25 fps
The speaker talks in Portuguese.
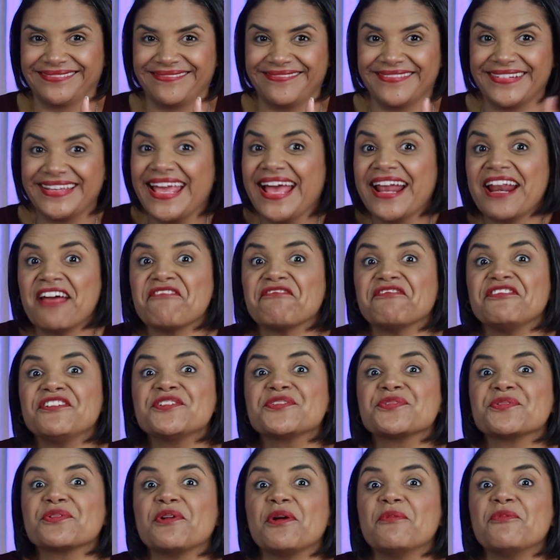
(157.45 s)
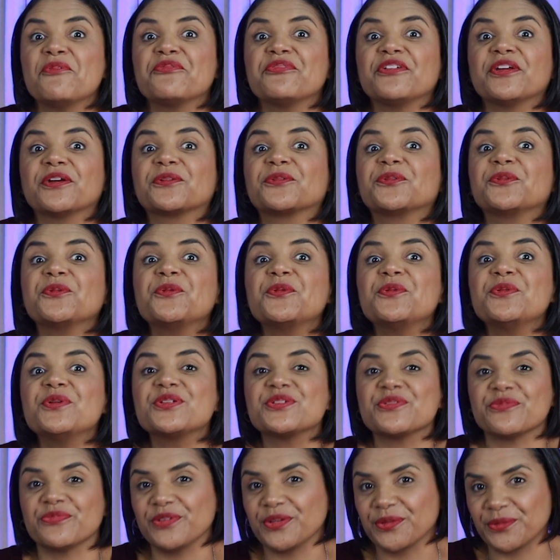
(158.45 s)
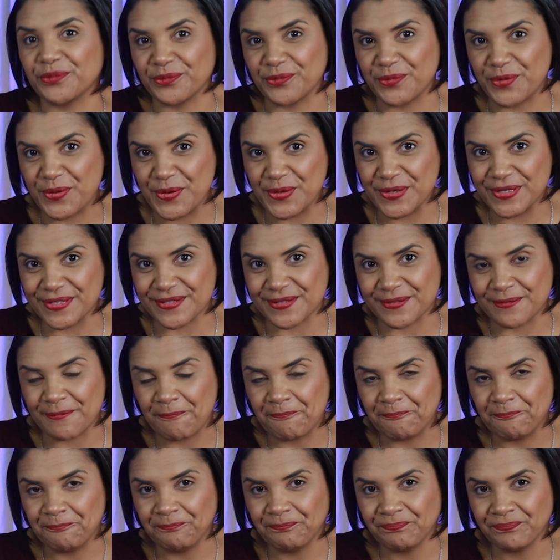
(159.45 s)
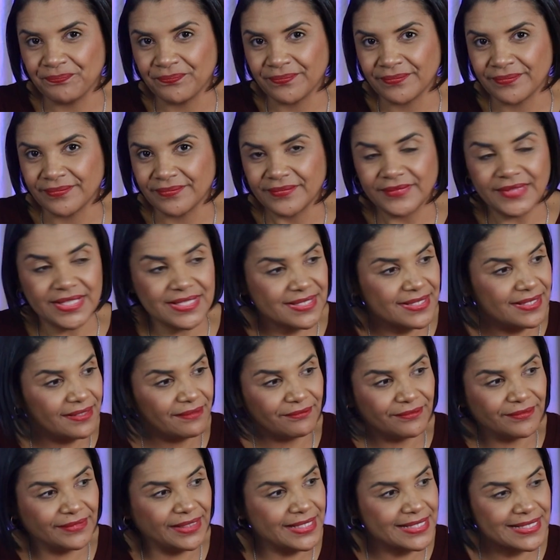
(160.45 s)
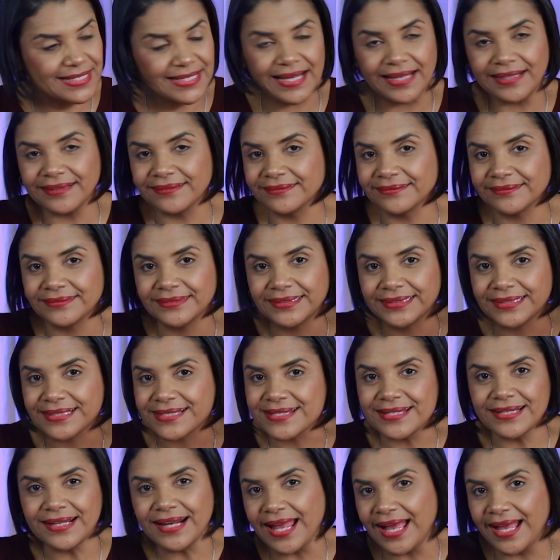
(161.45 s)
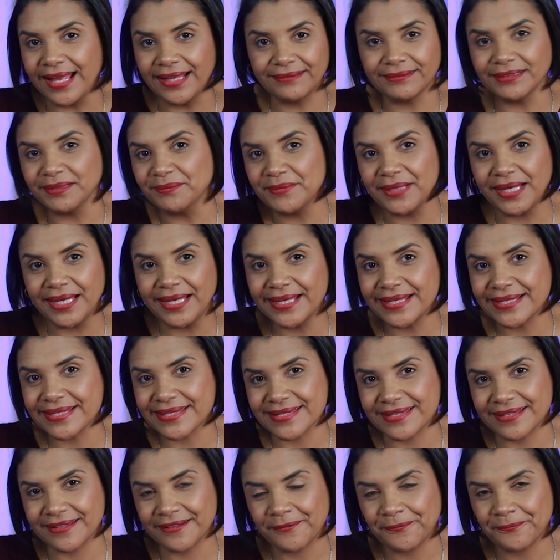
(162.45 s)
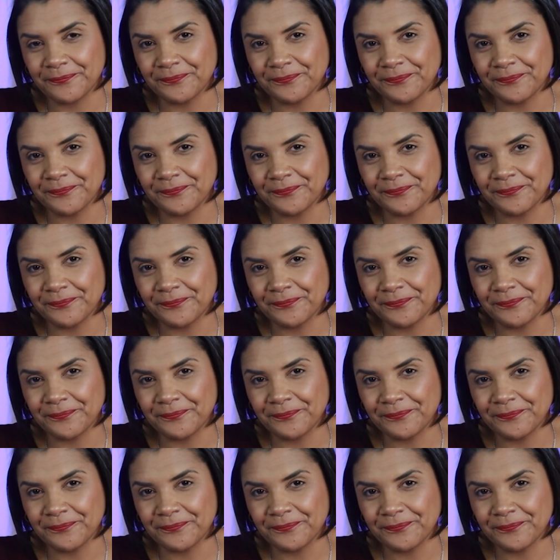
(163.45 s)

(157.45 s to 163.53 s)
O que era visto como virtude, virtuoso, está sendo deixado de lado à margem.